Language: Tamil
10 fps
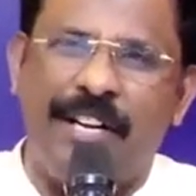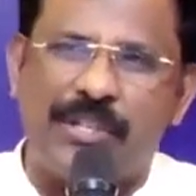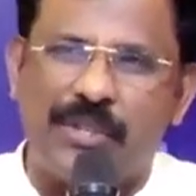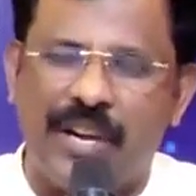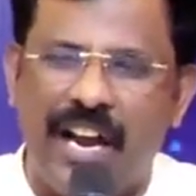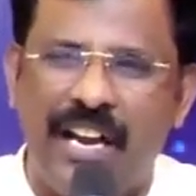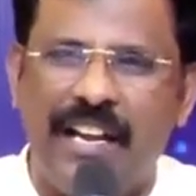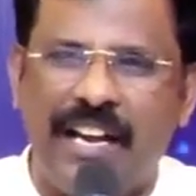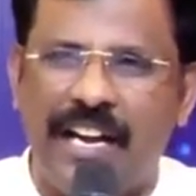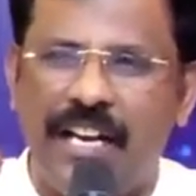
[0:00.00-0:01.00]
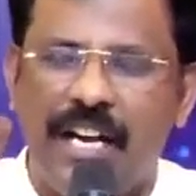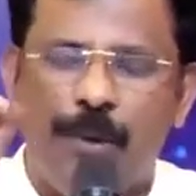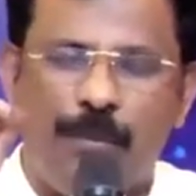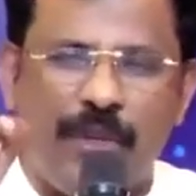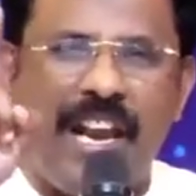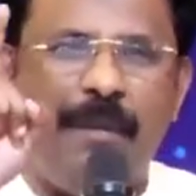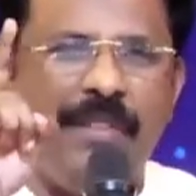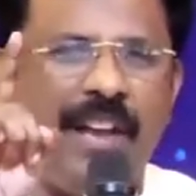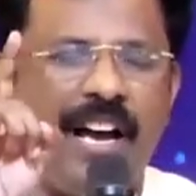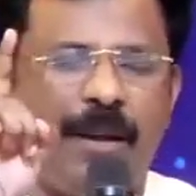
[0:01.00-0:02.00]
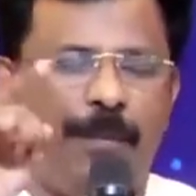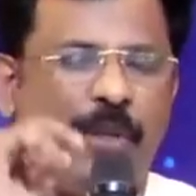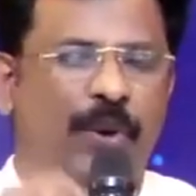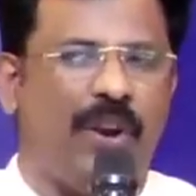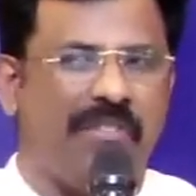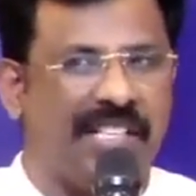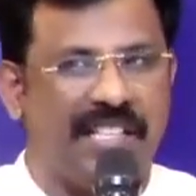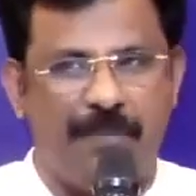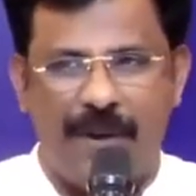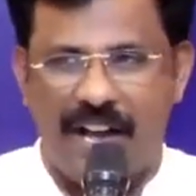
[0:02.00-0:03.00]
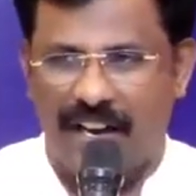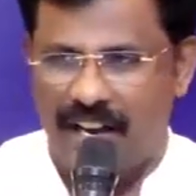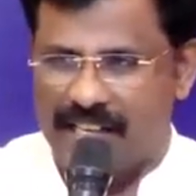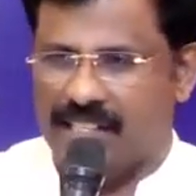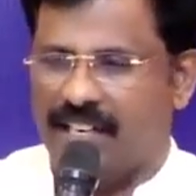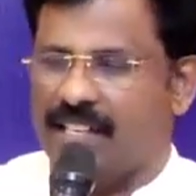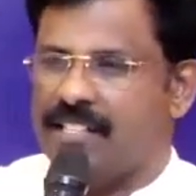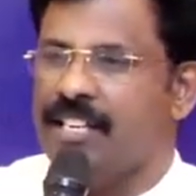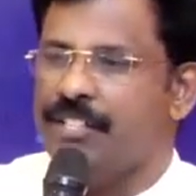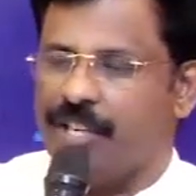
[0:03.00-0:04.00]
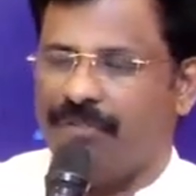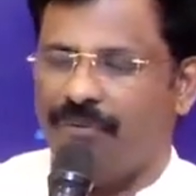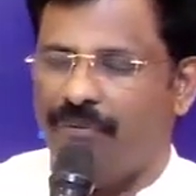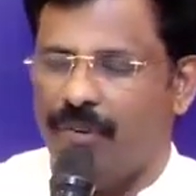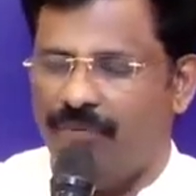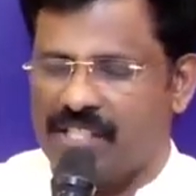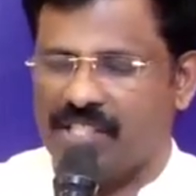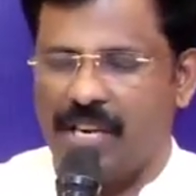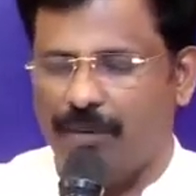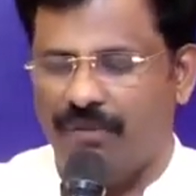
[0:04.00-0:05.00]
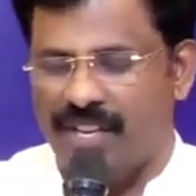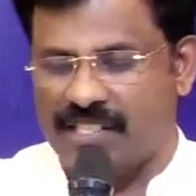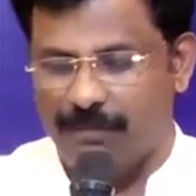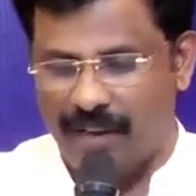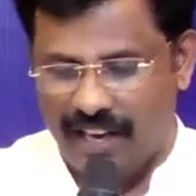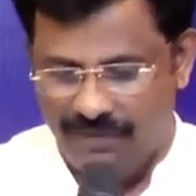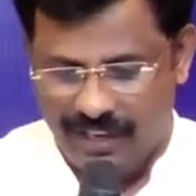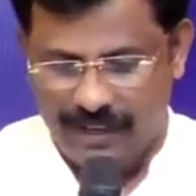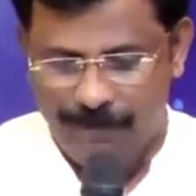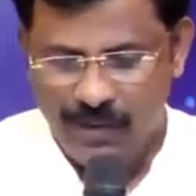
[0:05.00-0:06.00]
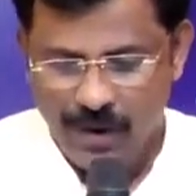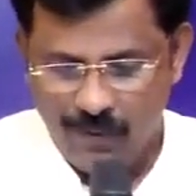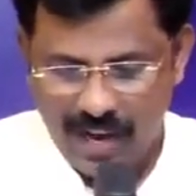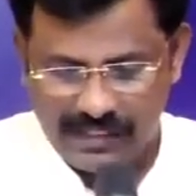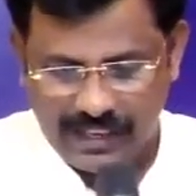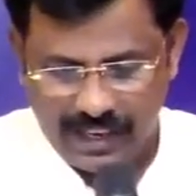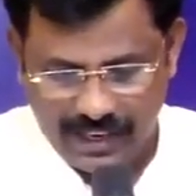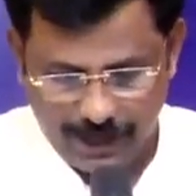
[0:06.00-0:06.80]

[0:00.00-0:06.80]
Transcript: என்று சொன்னால் நீங்கள் முதலாம் அதிகாரம் பதினோரு வசனத்தை பாருங்கள் எக்ஸடஸ் சாப்டர் ஃபர்ஸ்ட் சாப்டர் வர்ஸ் நம்பர் லெவன் வாசிக்க